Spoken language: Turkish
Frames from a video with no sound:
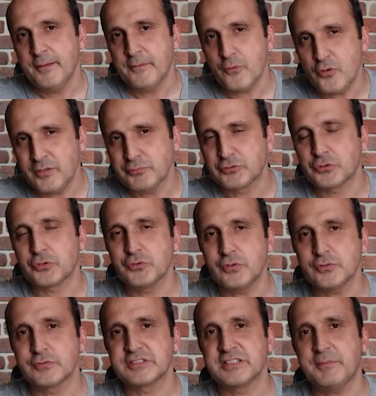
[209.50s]
Böyle bir sorun
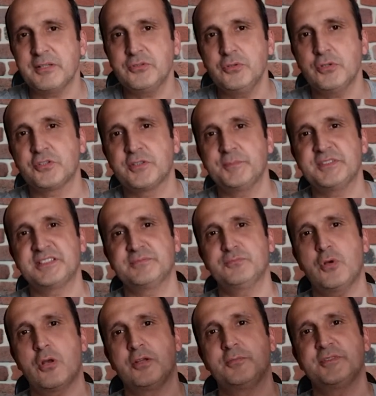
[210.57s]
olduğu zaman diyor ki bizim
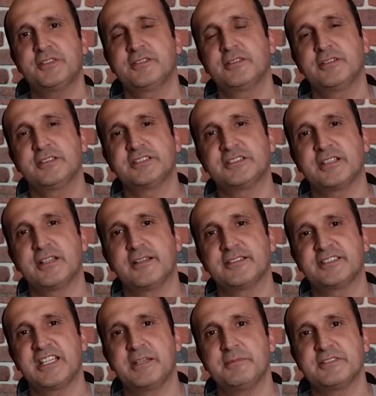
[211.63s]
böyle bir işte
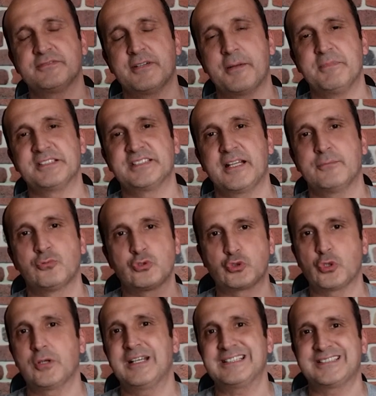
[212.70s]
şeyimiz var. Mesela bunu
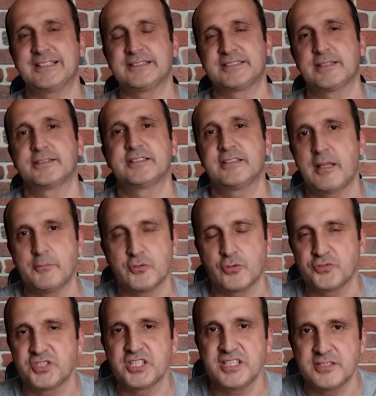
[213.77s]
sorarsanız satın almadan
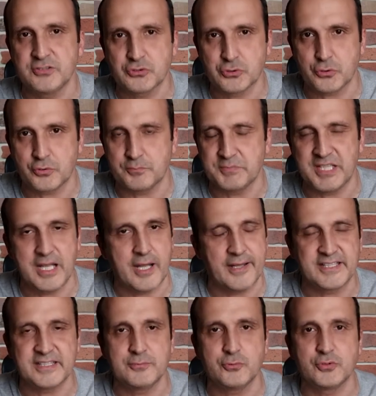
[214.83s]
önce gidin sorun bir
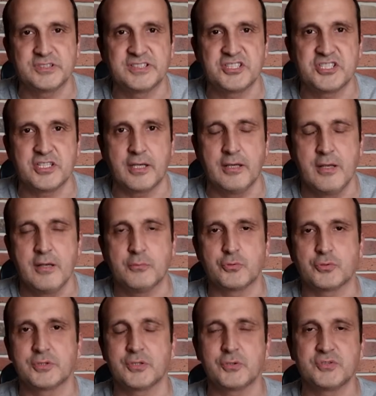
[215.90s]
herhangi bir üretici
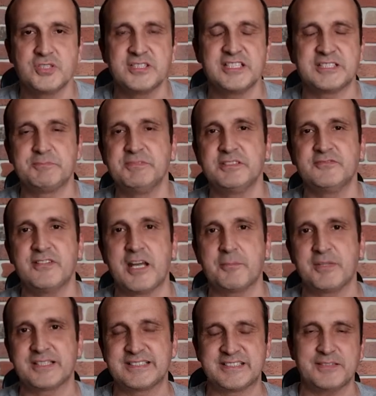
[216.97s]
Burada üretici ismi
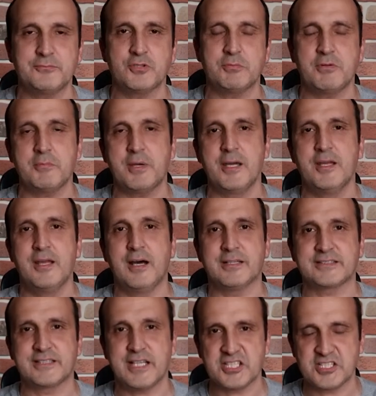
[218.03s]
vermek istemiyorum ama
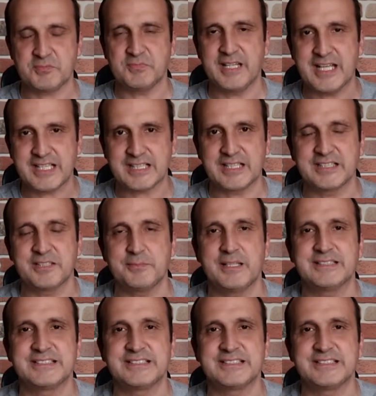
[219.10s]
hatta şimdi ekranda ben